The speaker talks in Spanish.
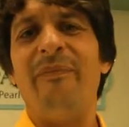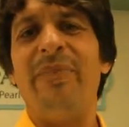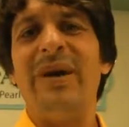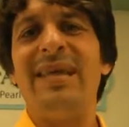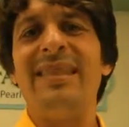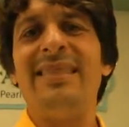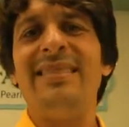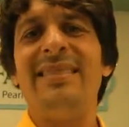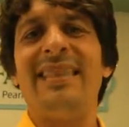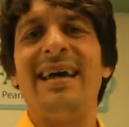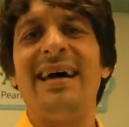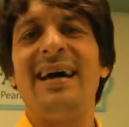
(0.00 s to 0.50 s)

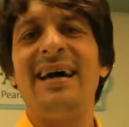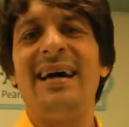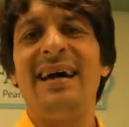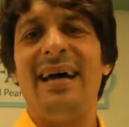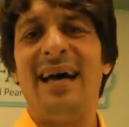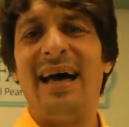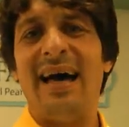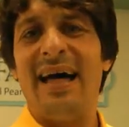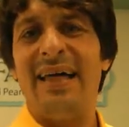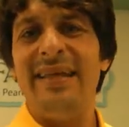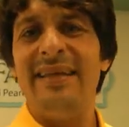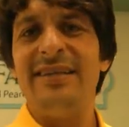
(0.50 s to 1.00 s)
venta
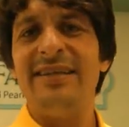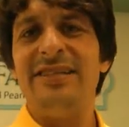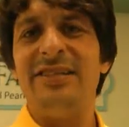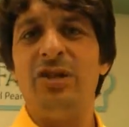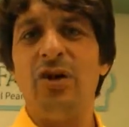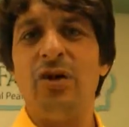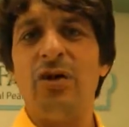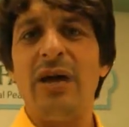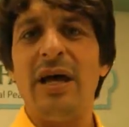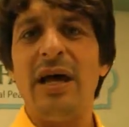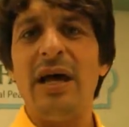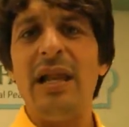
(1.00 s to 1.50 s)

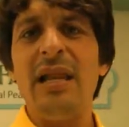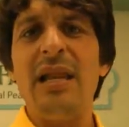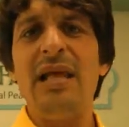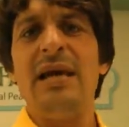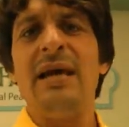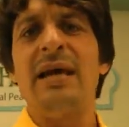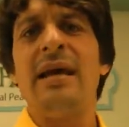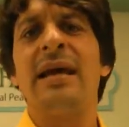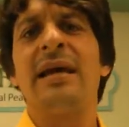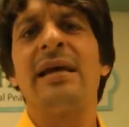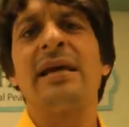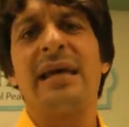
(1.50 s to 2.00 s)
adicional
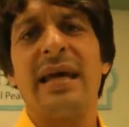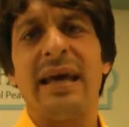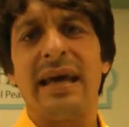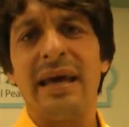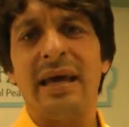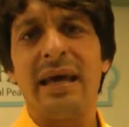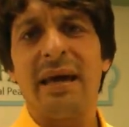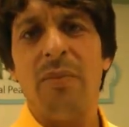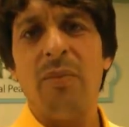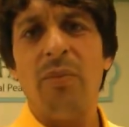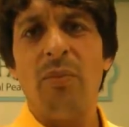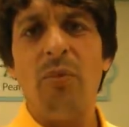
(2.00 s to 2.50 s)

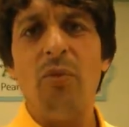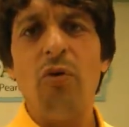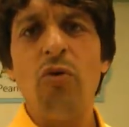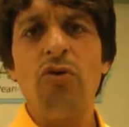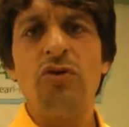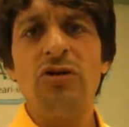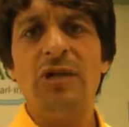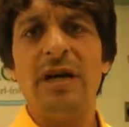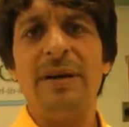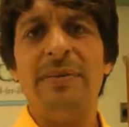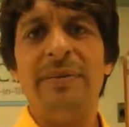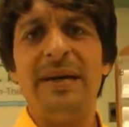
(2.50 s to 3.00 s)
que
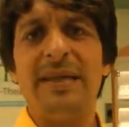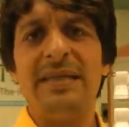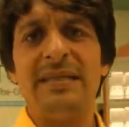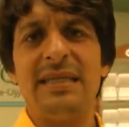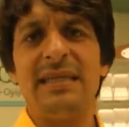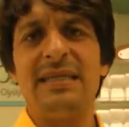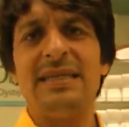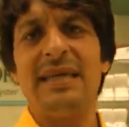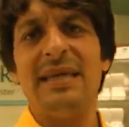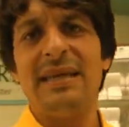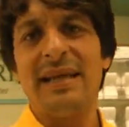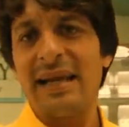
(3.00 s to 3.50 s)
muchas
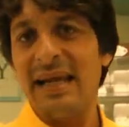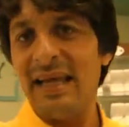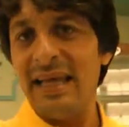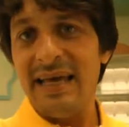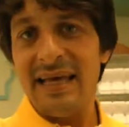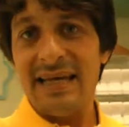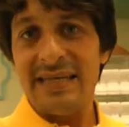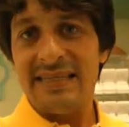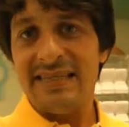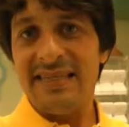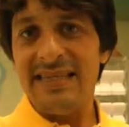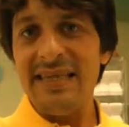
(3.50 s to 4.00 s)
veces, en
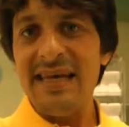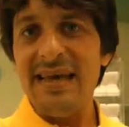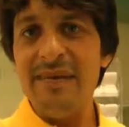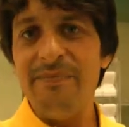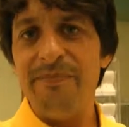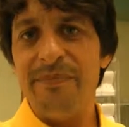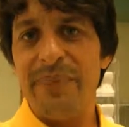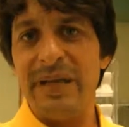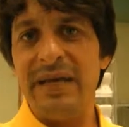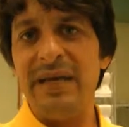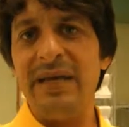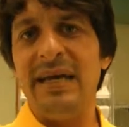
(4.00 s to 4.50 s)
realidad
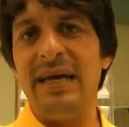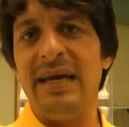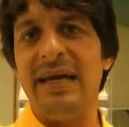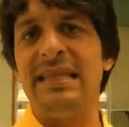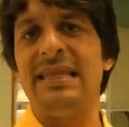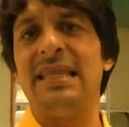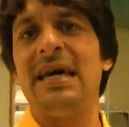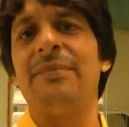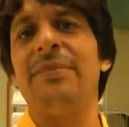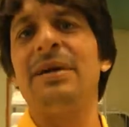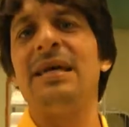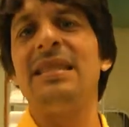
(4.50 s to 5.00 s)
siempre,
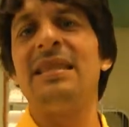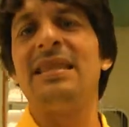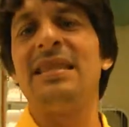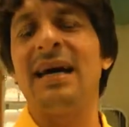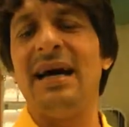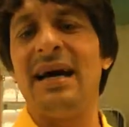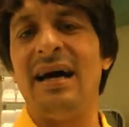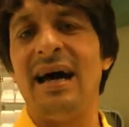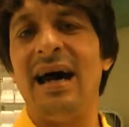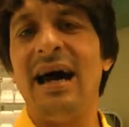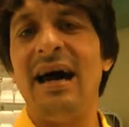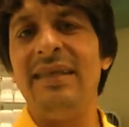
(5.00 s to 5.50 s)
esta
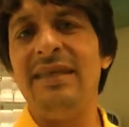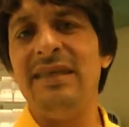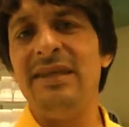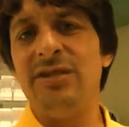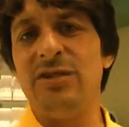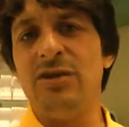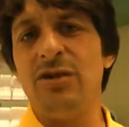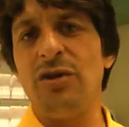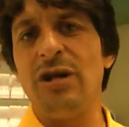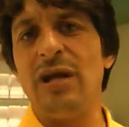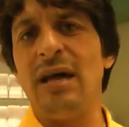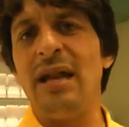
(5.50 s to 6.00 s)
venta
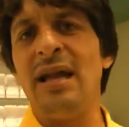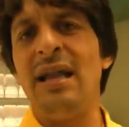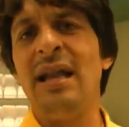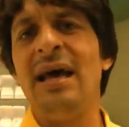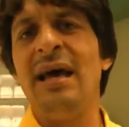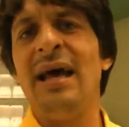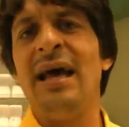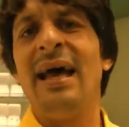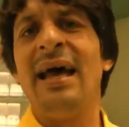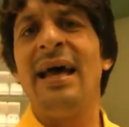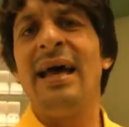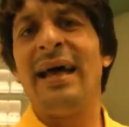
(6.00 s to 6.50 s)
adicional
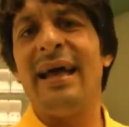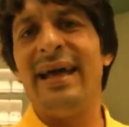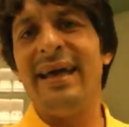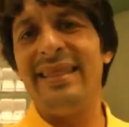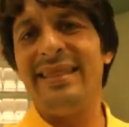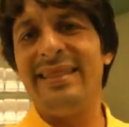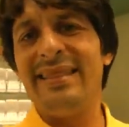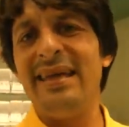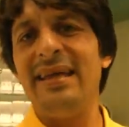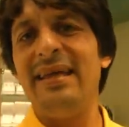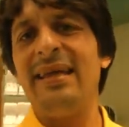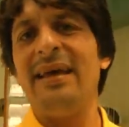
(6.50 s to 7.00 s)

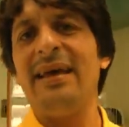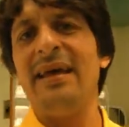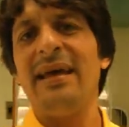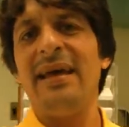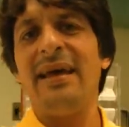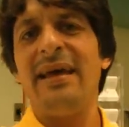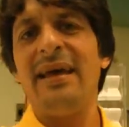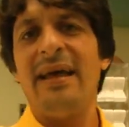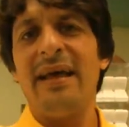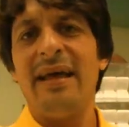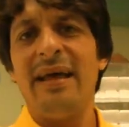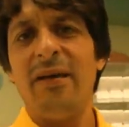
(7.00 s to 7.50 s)
tiene
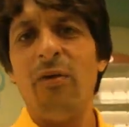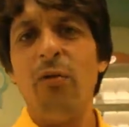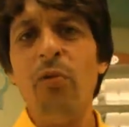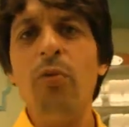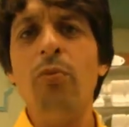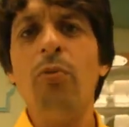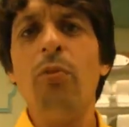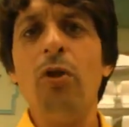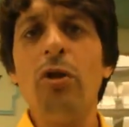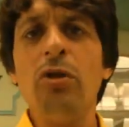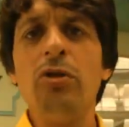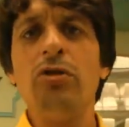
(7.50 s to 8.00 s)

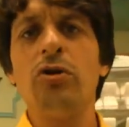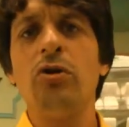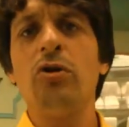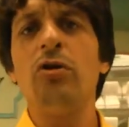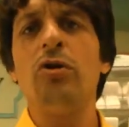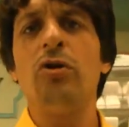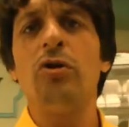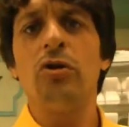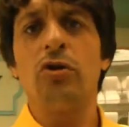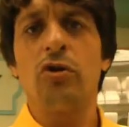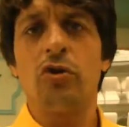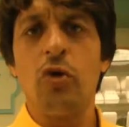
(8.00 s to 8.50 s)
un
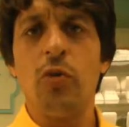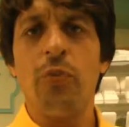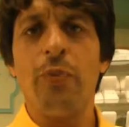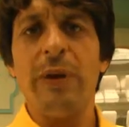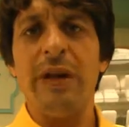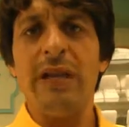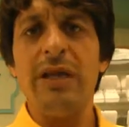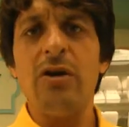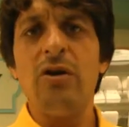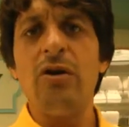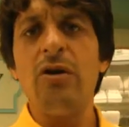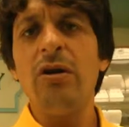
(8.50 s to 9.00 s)
monto
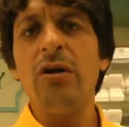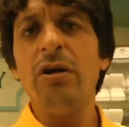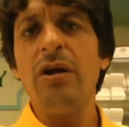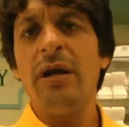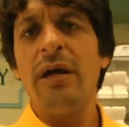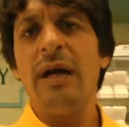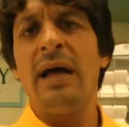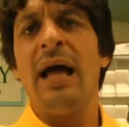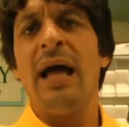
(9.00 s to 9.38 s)
superior